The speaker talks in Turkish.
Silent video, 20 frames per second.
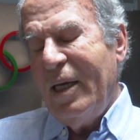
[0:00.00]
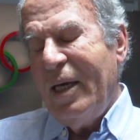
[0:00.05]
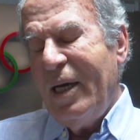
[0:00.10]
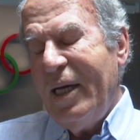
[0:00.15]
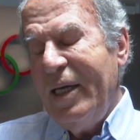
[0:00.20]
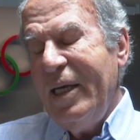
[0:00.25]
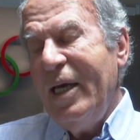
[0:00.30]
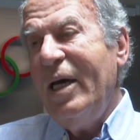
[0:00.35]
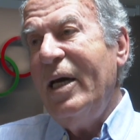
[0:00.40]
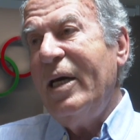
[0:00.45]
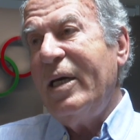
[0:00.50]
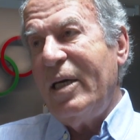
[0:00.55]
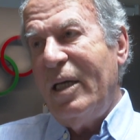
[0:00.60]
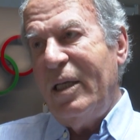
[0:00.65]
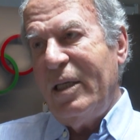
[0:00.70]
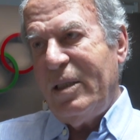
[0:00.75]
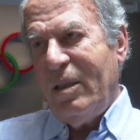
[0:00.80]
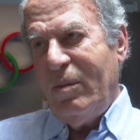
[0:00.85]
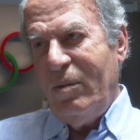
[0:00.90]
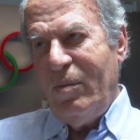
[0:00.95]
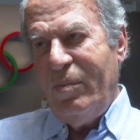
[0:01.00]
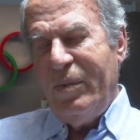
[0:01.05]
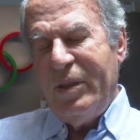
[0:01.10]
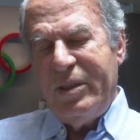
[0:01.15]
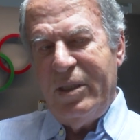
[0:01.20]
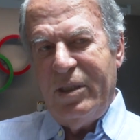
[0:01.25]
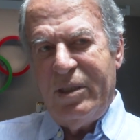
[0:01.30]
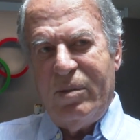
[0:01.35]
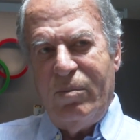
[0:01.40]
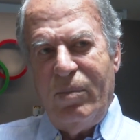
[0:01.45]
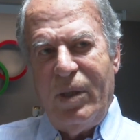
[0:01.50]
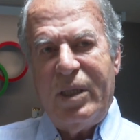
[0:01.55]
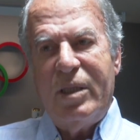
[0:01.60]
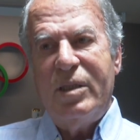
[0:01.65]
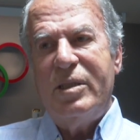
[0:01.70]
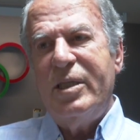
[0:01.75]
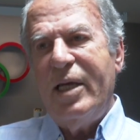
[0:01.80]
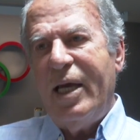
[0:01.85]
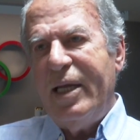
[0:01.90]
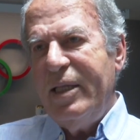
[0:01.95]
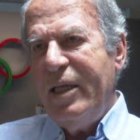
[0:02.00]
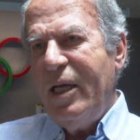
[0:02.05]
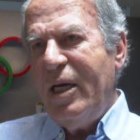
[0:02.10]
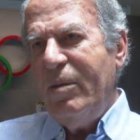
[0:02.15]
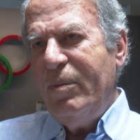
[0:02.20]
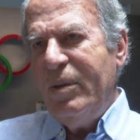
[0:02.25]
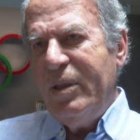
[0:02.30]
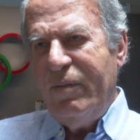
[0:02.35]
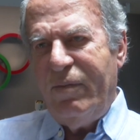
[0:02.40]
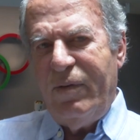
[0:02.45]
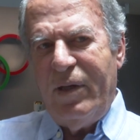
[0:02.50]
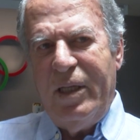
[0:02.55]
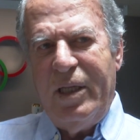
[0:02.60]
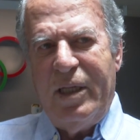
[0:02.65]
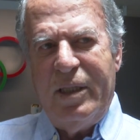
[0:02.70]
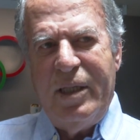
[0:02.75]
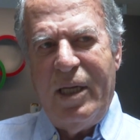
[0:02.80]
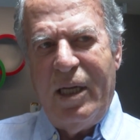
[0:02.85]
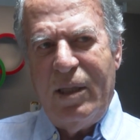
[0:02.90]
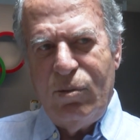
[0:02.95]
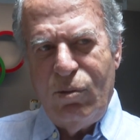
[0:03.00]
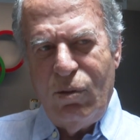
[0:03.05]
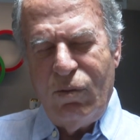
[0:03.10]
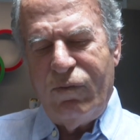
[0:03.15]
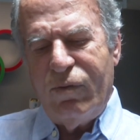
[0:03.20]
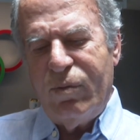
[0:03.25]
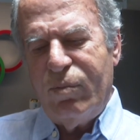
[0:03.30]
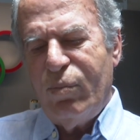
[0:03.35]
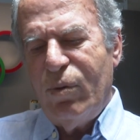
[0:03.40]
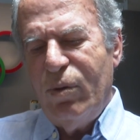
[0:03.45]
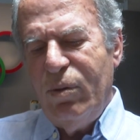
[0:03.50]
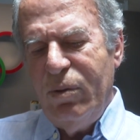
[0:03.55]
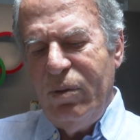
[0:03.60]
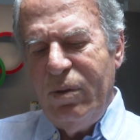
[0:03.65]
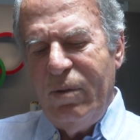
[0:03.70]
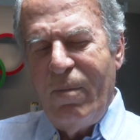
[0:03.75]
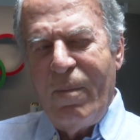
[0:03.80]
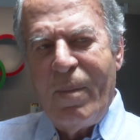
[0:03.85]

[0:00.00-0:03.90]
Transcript: ayağa kalkabilmesi için bakın sendelemedi falan yani Türk futbolu